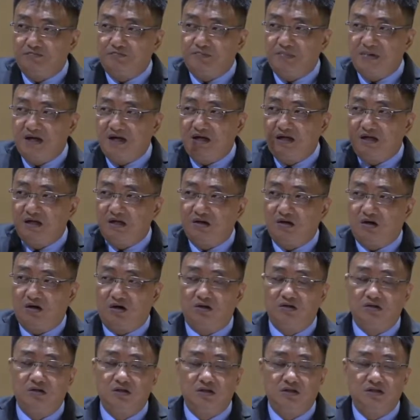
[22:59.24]
碑哈，
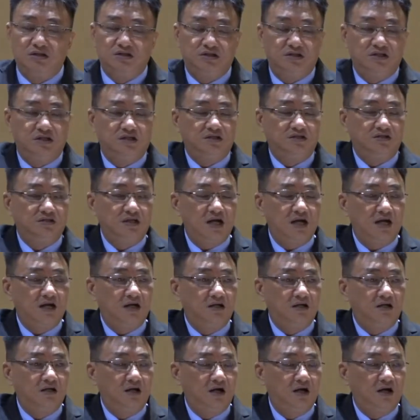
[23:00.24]
写上
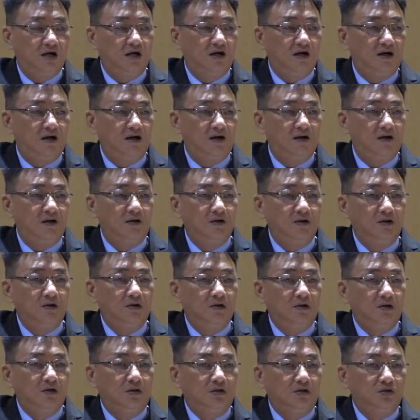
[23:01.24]
啊
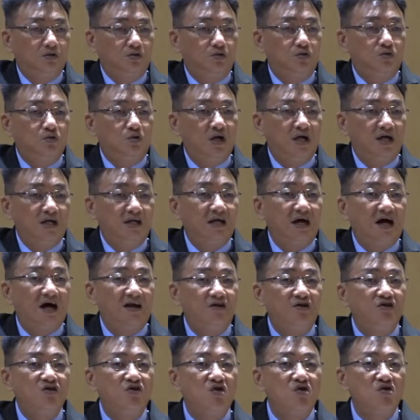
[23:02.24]
，to an
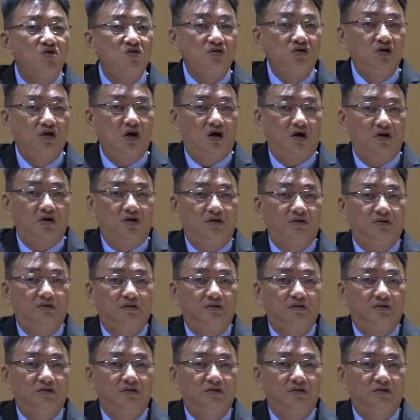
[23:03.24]
unknown God，